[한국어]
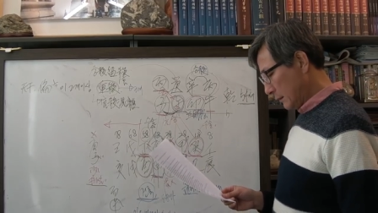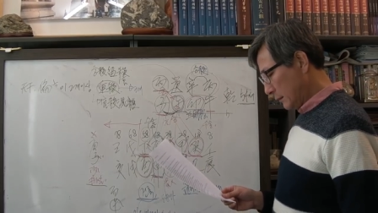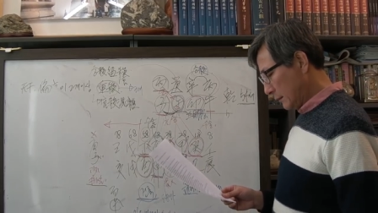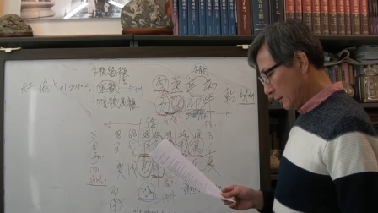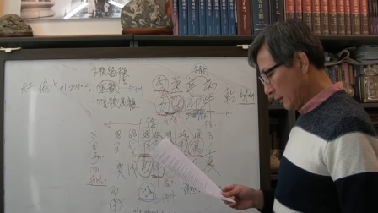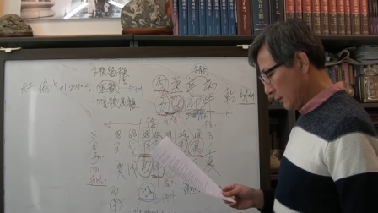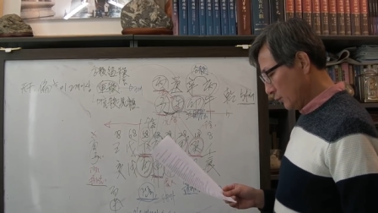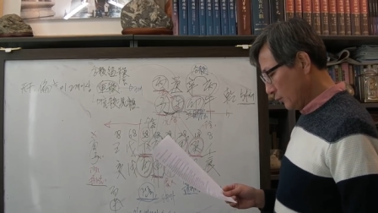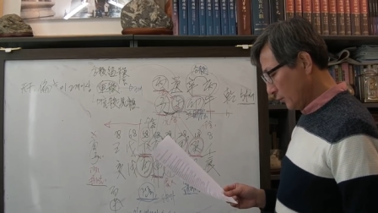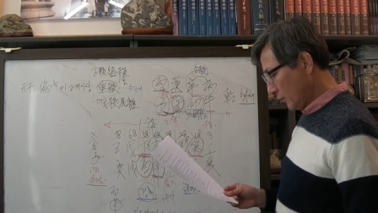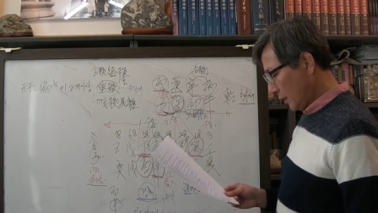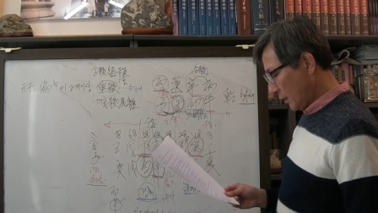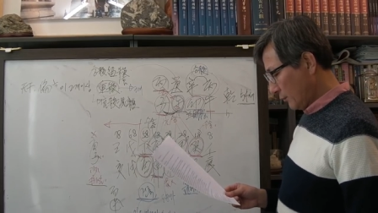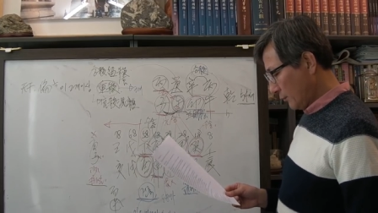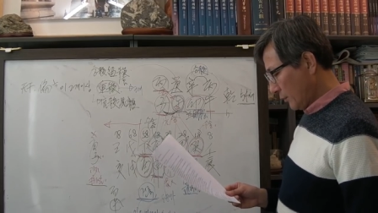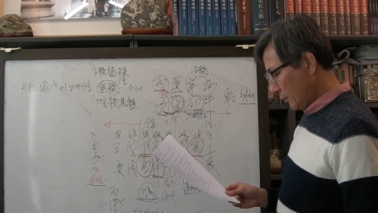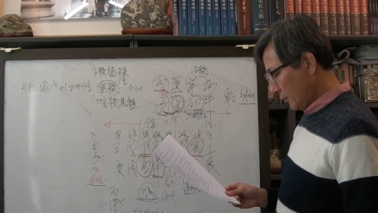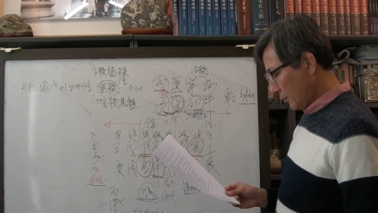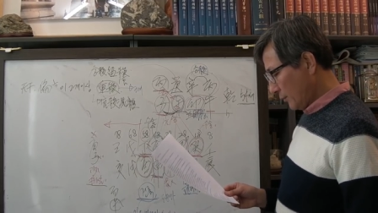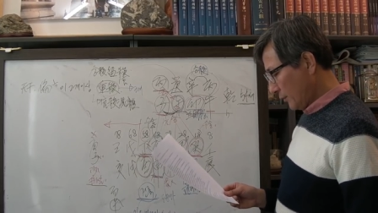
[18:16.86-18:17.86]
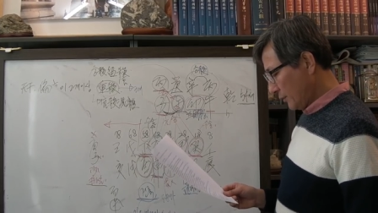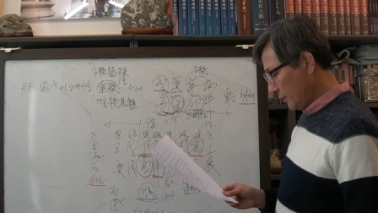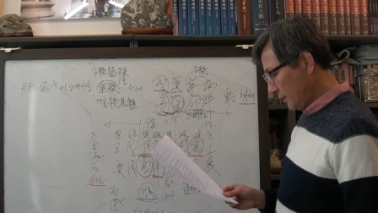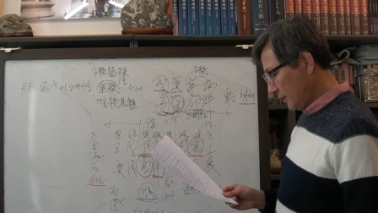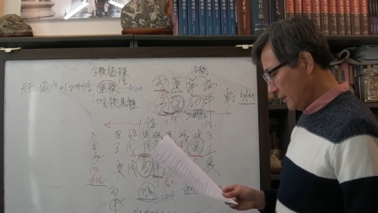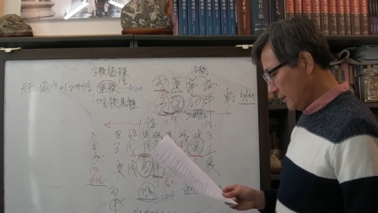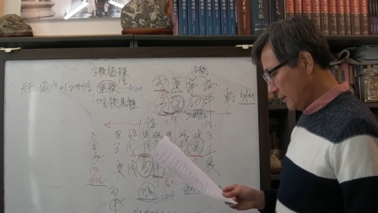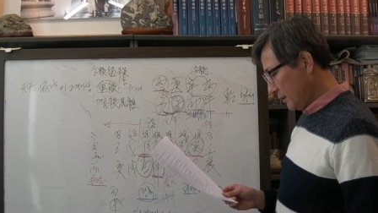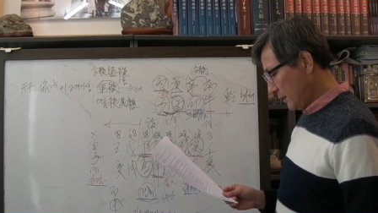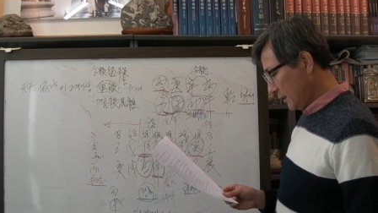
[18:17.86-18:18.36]
정류대원이 오면
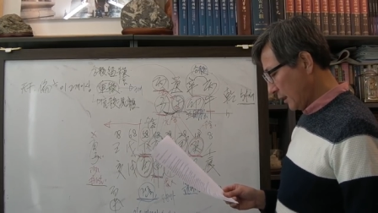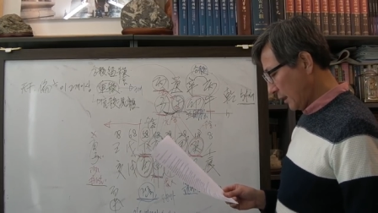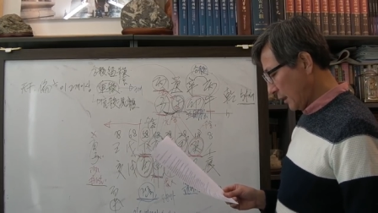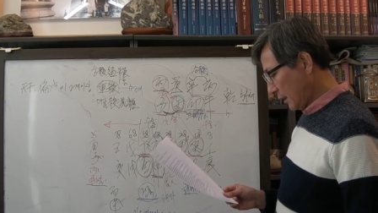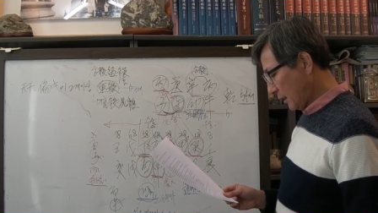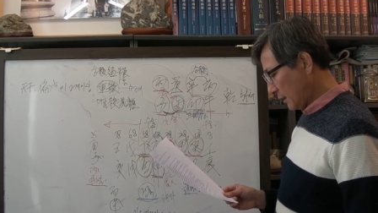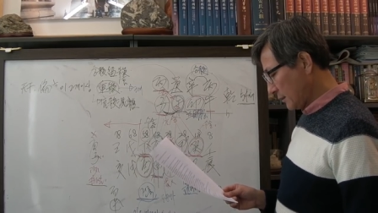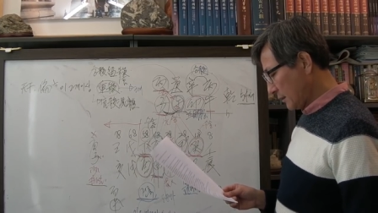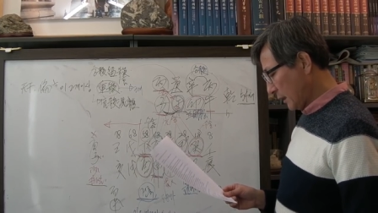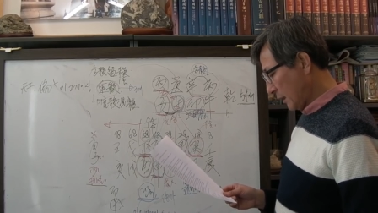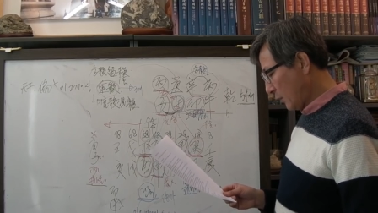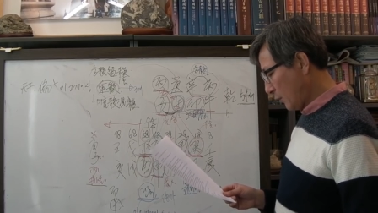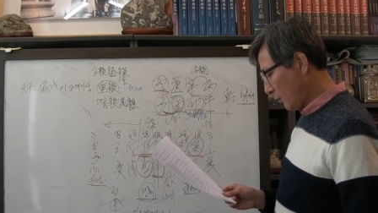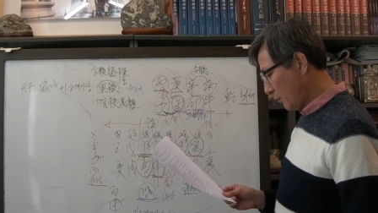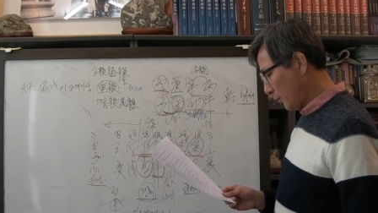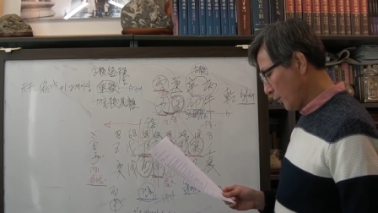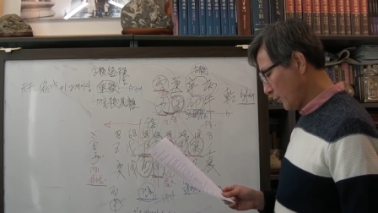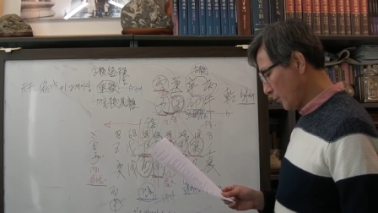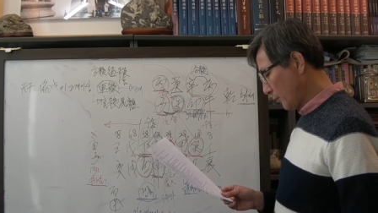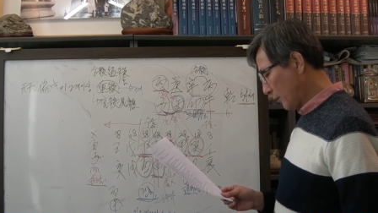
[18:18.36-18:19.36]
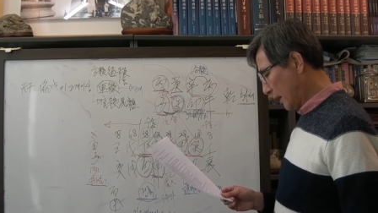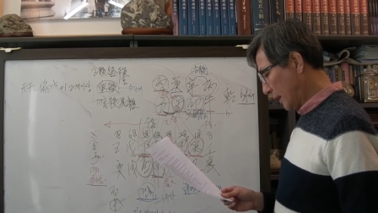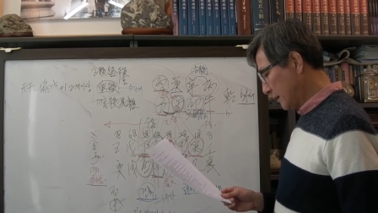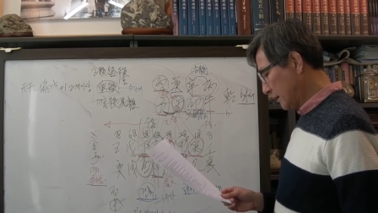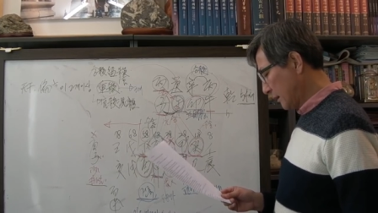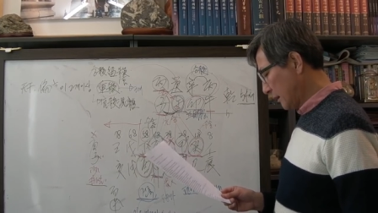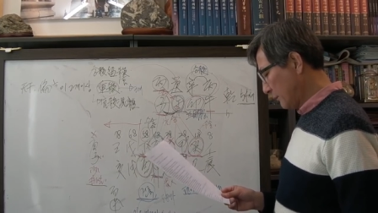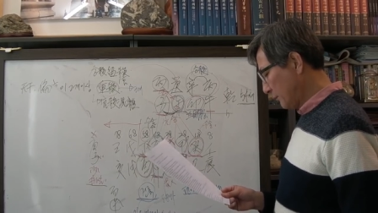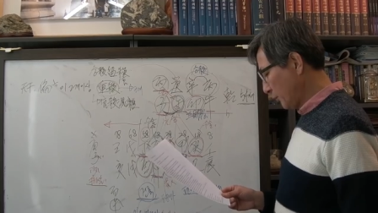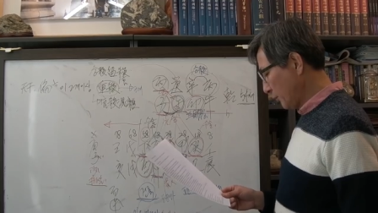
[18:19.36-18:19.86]
지지에 좌우무위
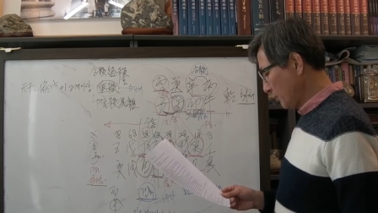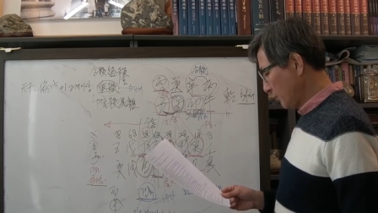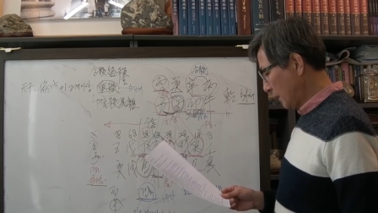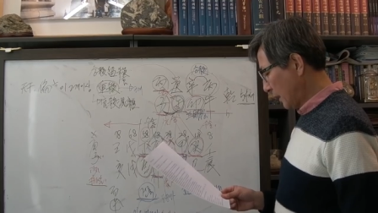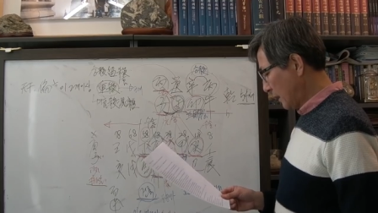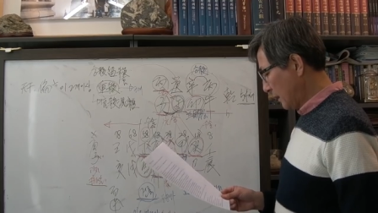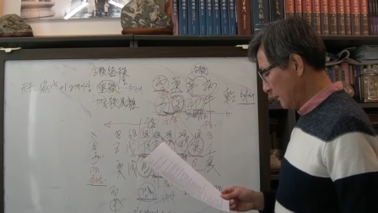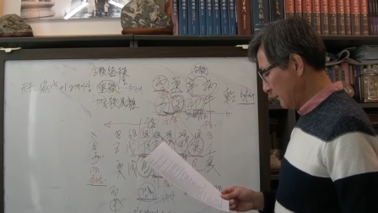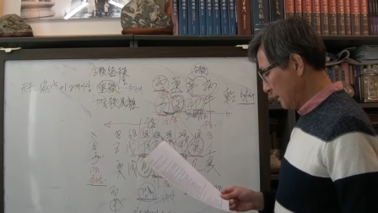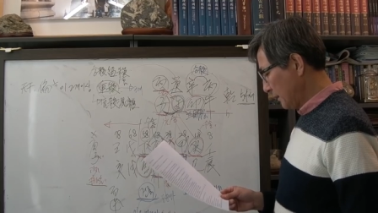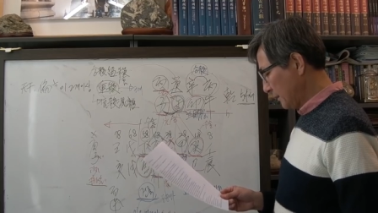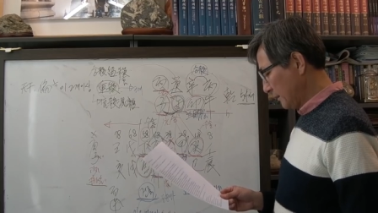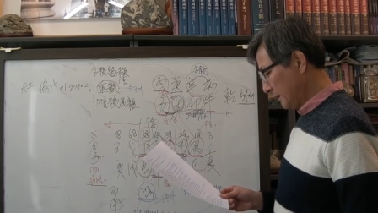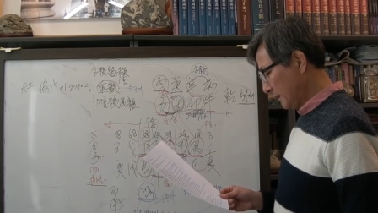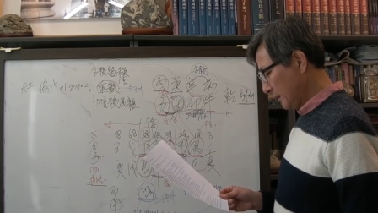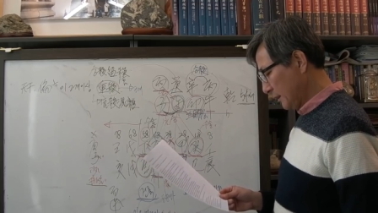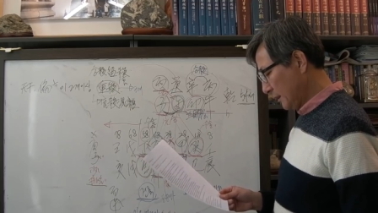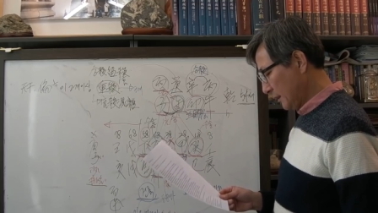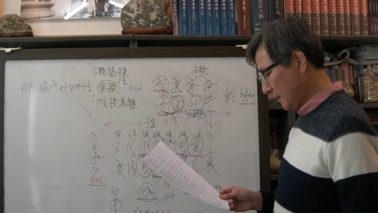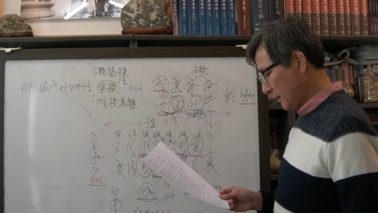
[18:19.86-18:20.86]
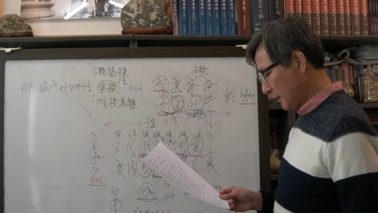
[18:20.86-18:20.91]
왕지가 모두 깔리면 어떤 일이